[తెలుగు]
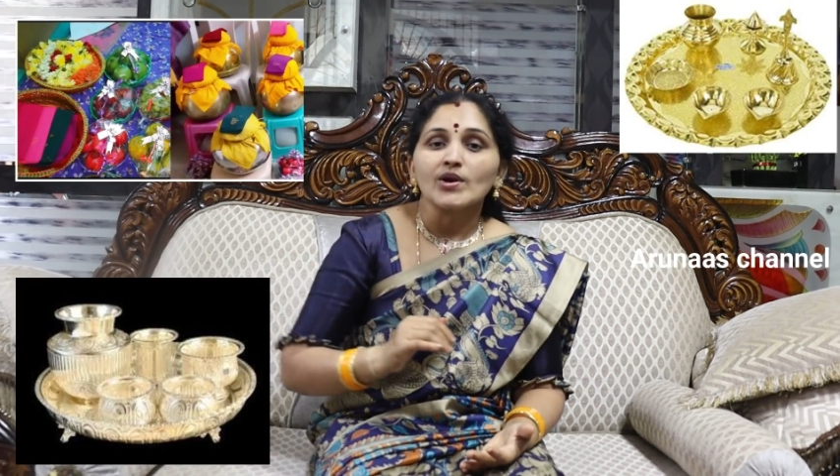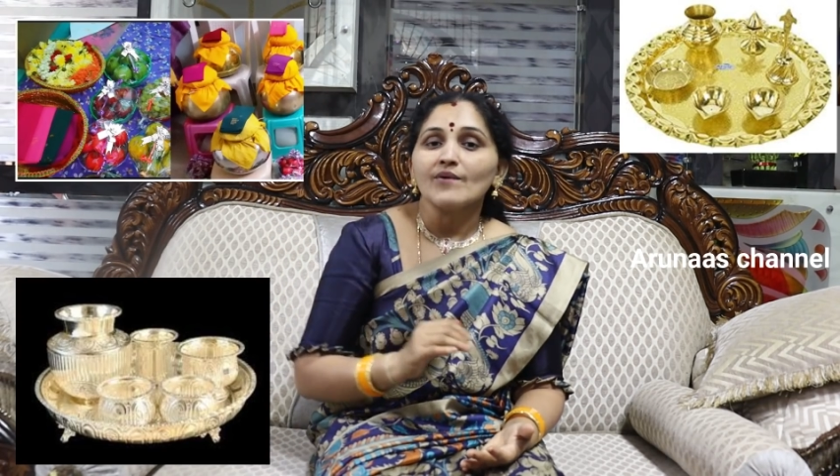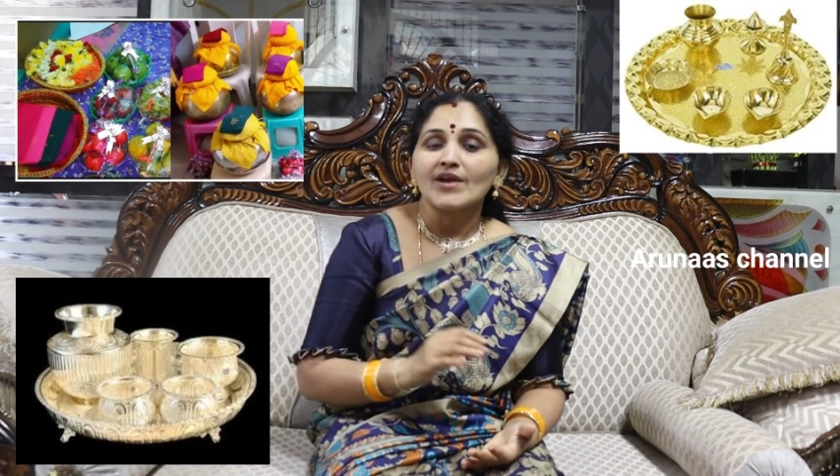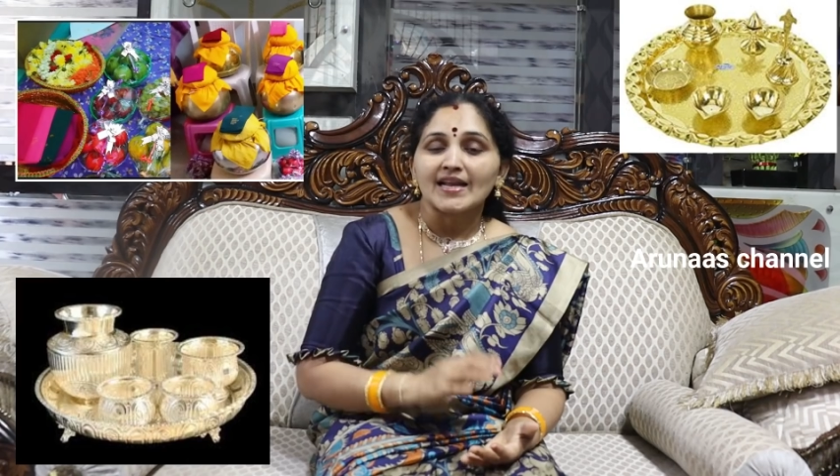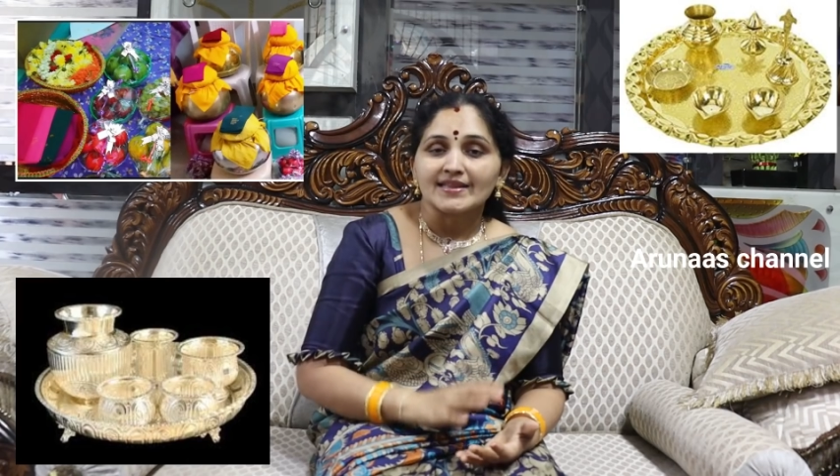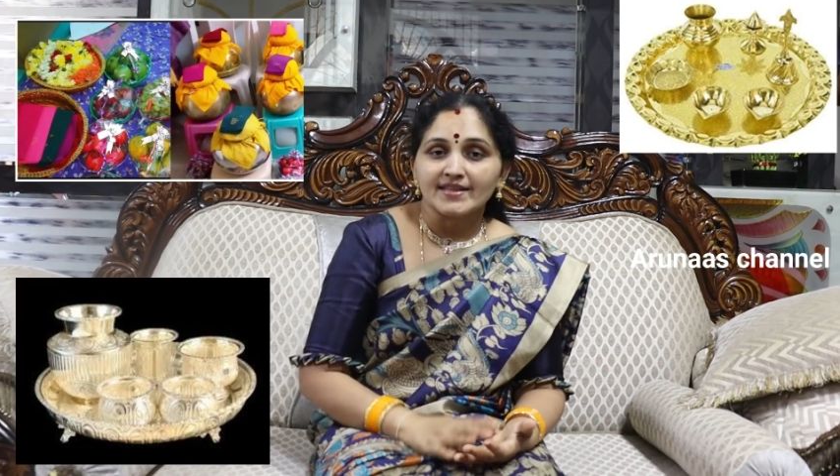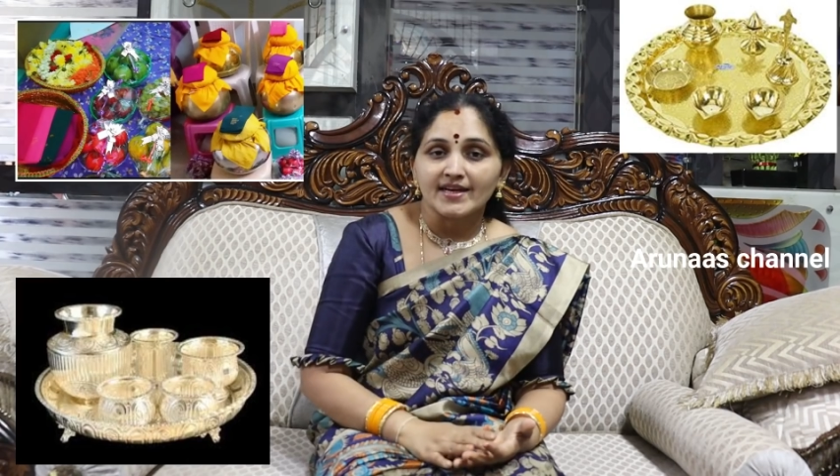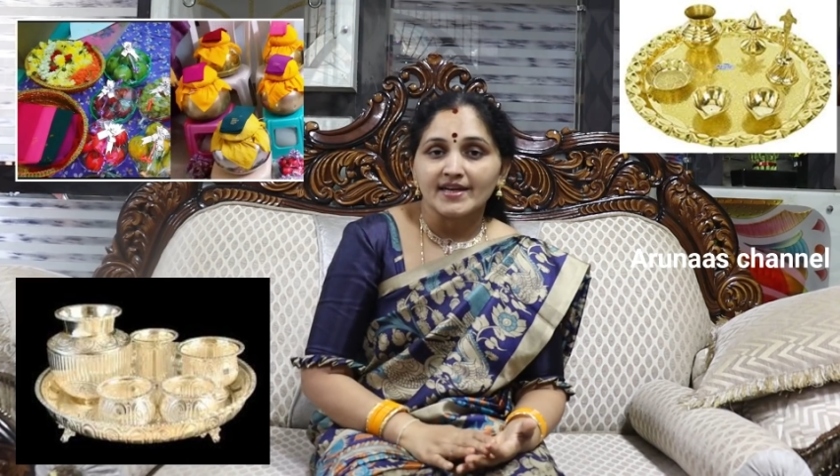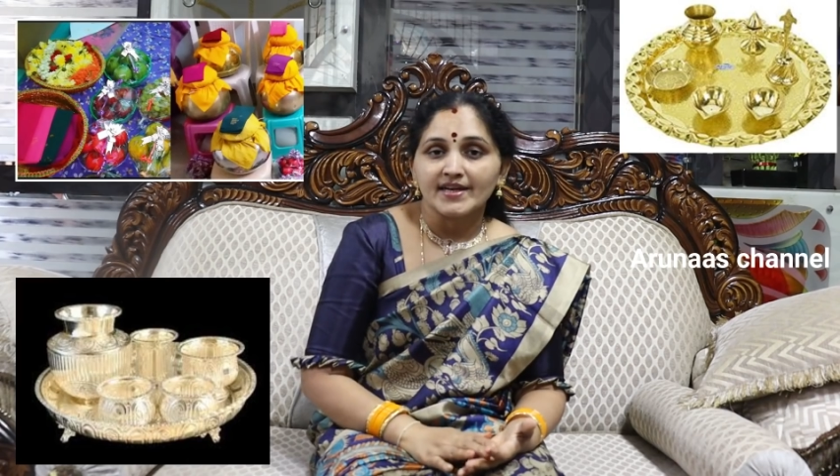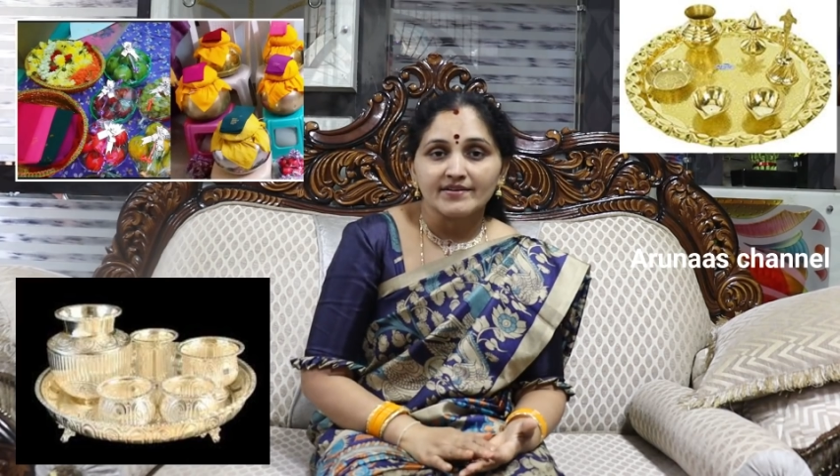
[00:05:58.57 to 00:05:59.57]
కూడా వాళ్ళ
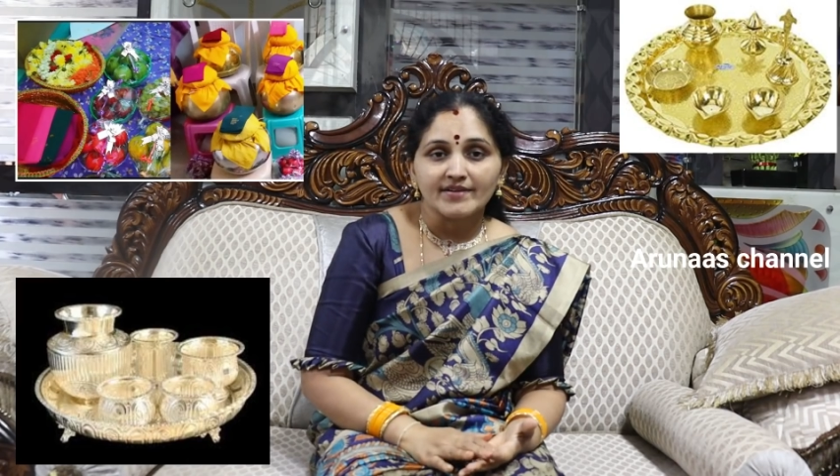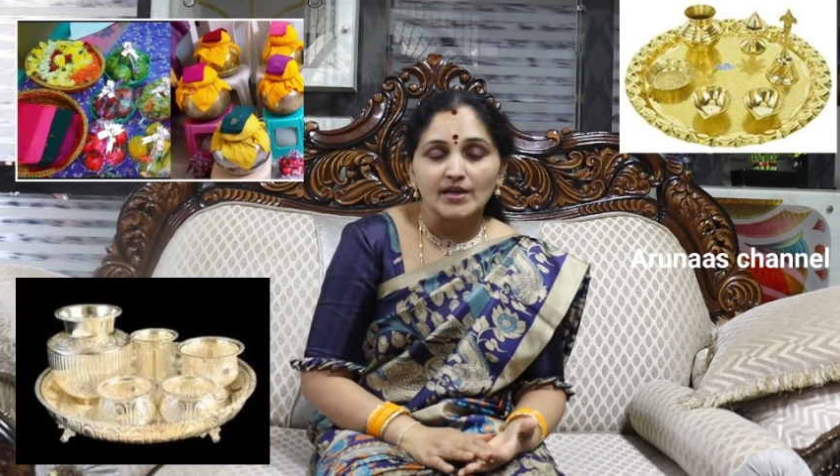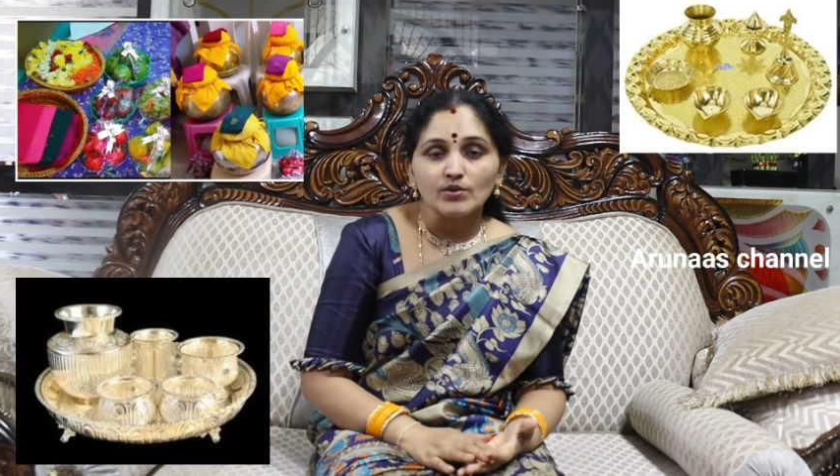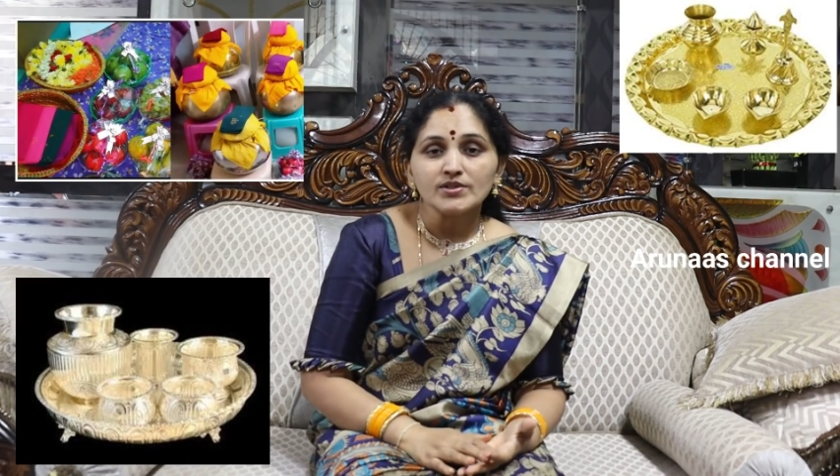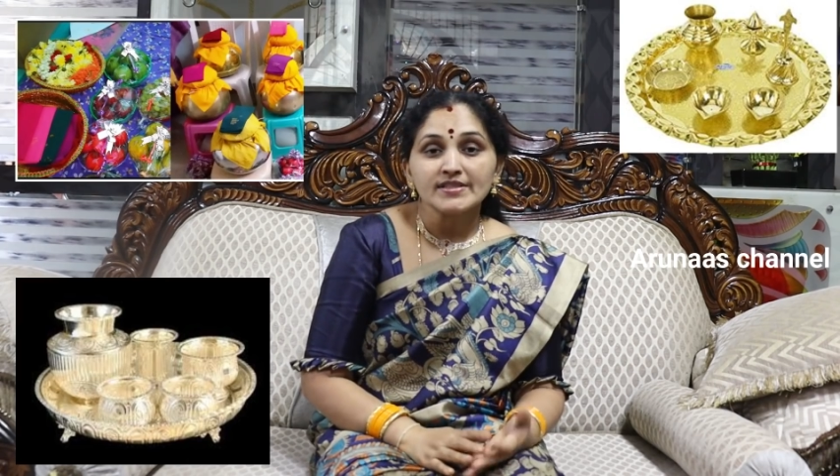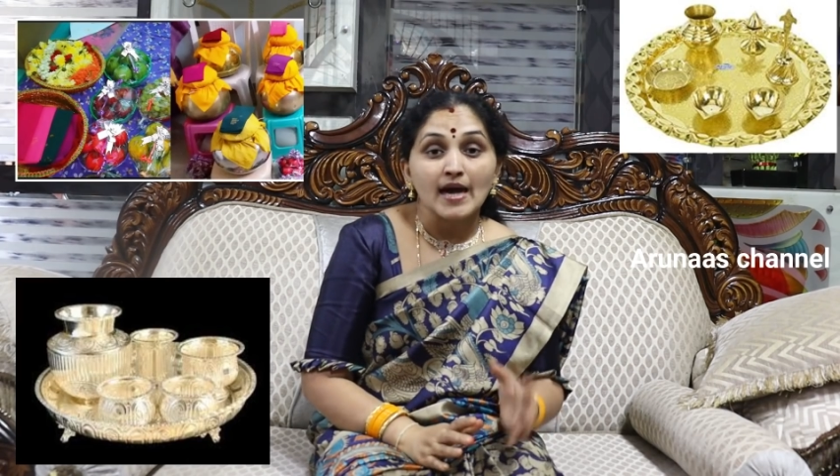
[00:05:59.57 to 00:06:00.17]
అత్తారింటి వాళ్ళు